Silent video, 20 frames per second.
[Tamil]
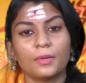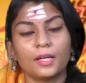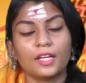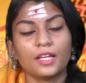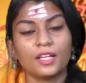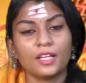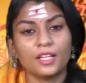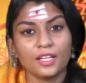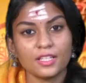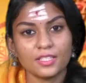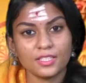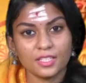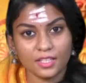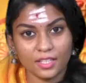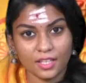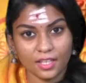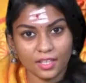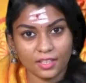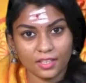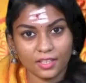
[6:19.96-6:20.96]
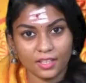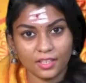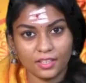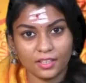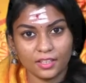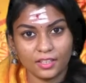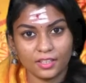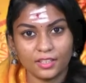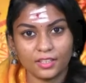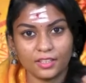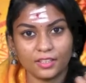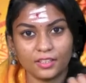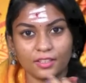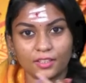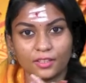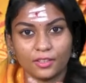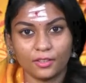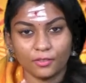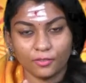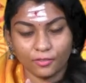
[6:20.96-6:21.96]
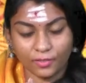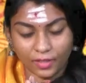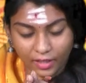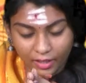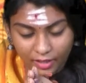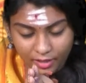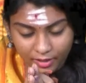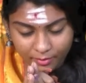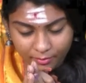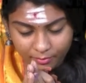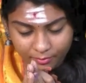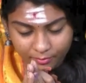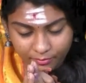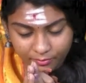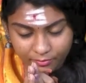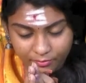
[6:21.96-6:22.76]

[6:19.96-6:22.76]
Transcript: மகர ராசி நேயர்களுக்கு வணக்கம்